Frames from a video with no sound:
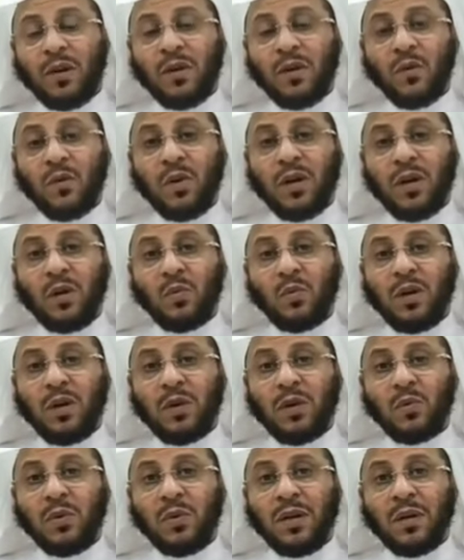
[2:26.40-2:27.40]

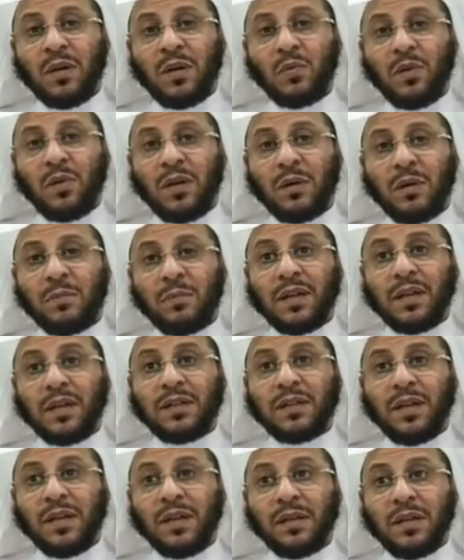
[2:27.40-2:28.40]

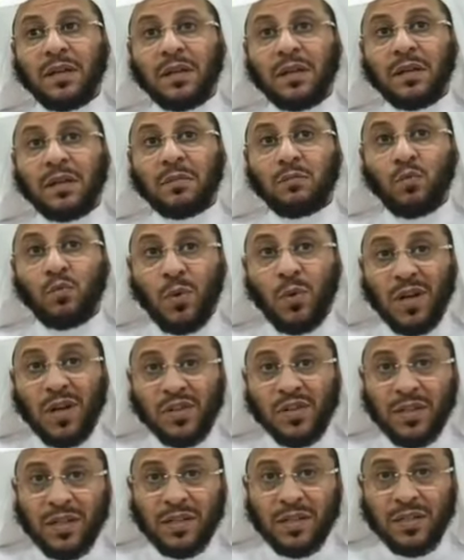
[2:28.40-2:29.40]
وبقي
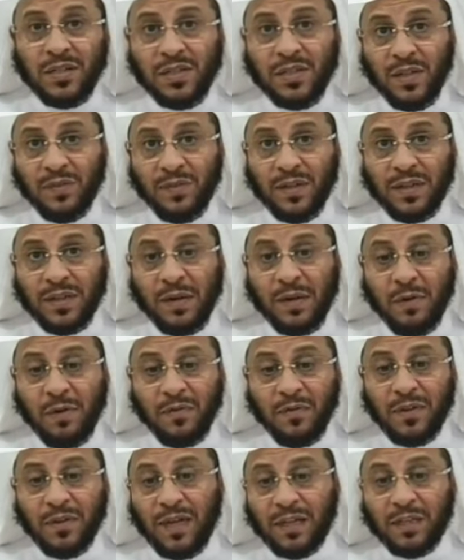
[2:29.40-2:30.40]
مواصلا السفر كما
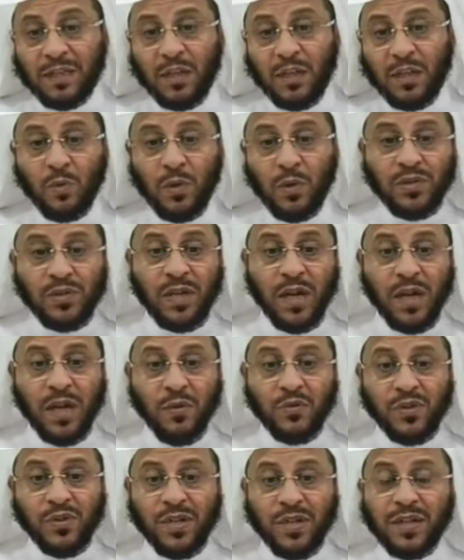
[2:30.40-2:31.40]
في الحديث وأظن
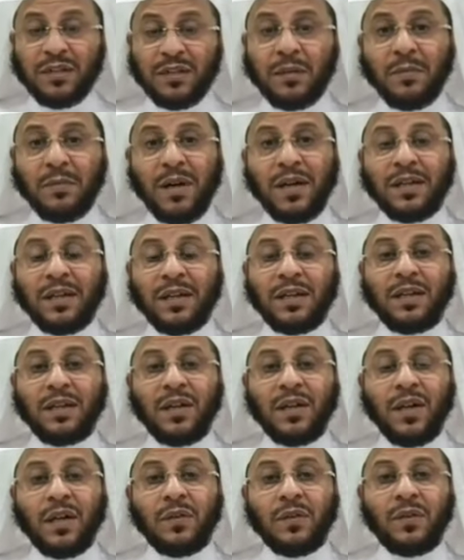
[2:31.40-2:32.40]
سيأتي معنا
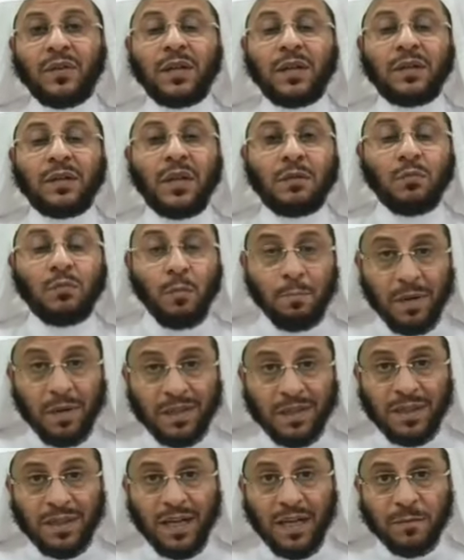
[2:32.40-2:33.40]
فإن
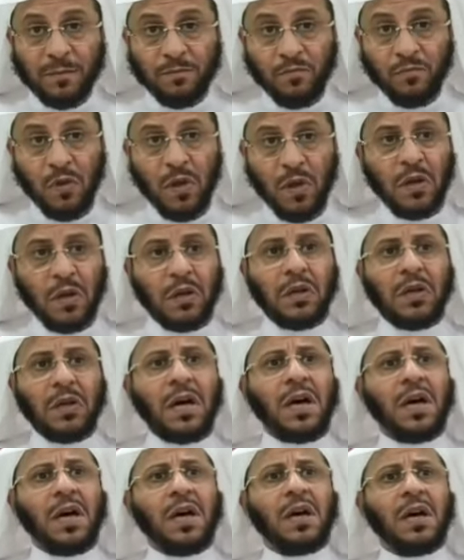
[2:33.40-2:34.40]
المنبت
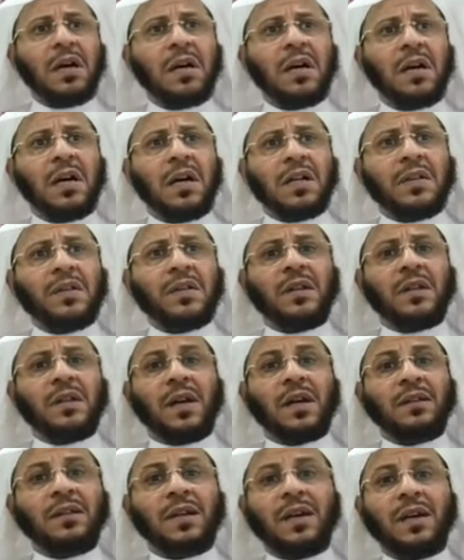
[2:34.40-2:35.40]
لا أرض
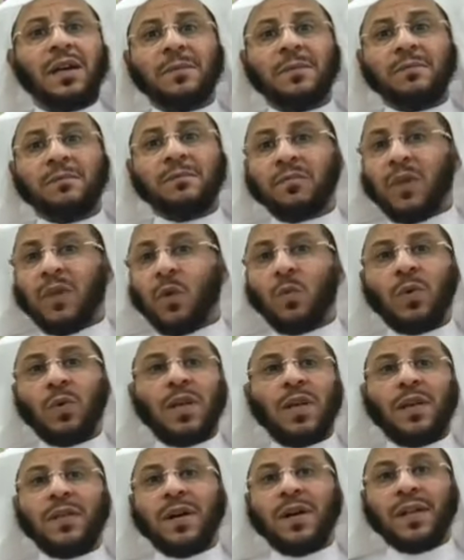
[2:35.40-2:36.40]
انقطع
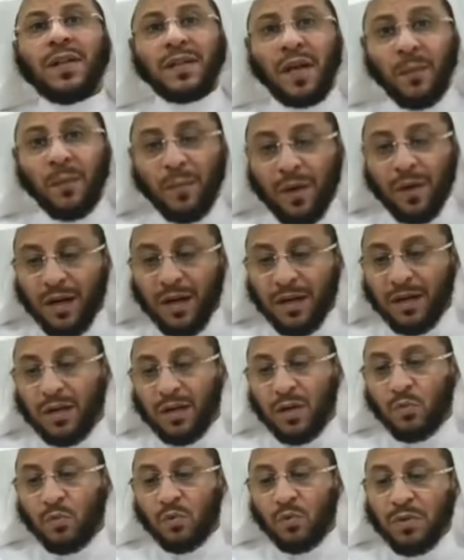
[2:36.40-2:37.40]
ولا ظهرا أبقى
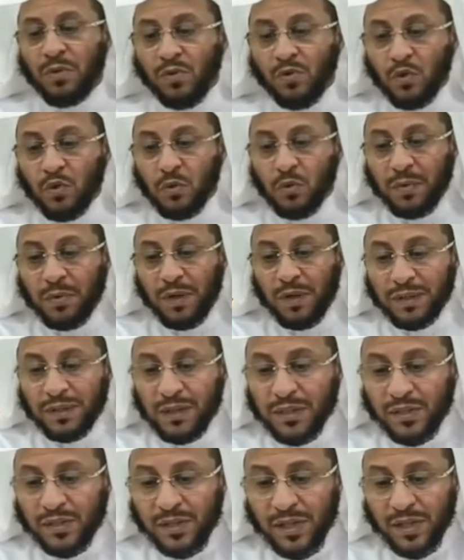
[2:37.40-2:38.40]
والمقصود بأن
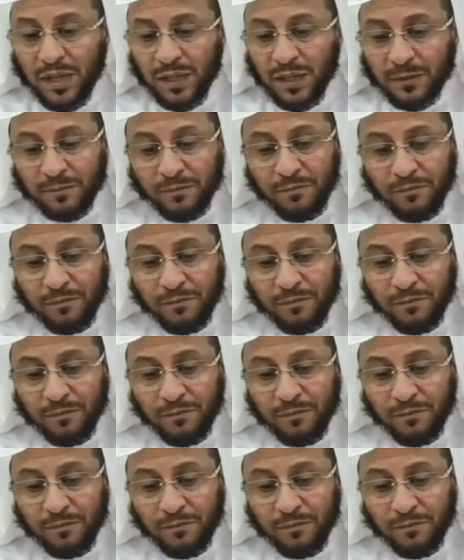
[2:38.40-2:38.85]
الإنسان